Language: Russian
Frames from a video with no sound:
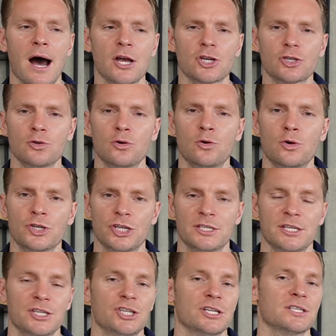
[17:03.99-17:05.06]
А что хочет
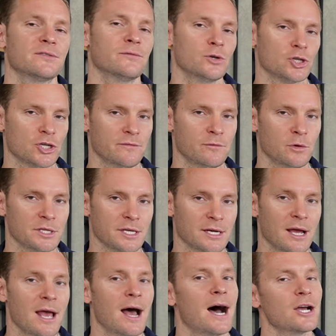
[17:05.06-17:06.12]
сейчас твой животик?
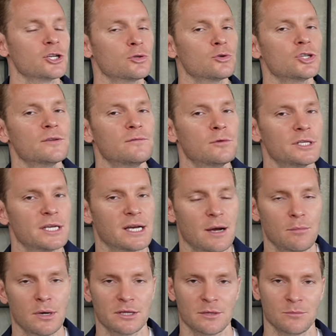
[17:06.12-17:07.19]
А что животик
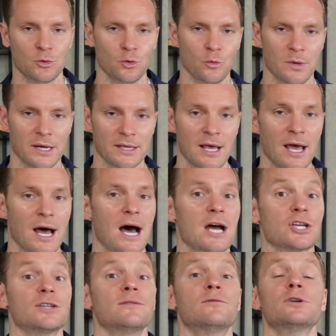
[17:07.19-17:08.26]
об этом думает?
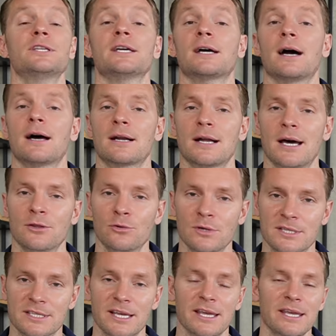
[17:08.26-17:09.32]
А животик
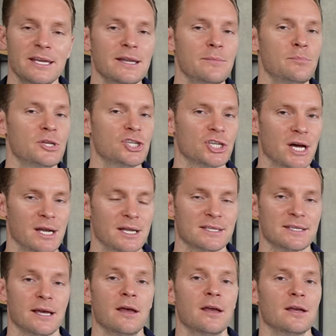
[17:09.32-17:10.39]
радуется или
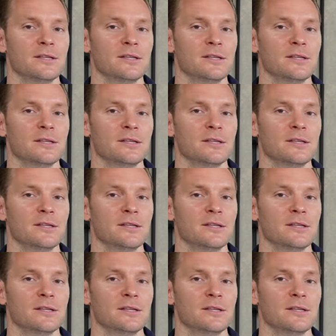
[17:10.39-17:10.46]
печалится?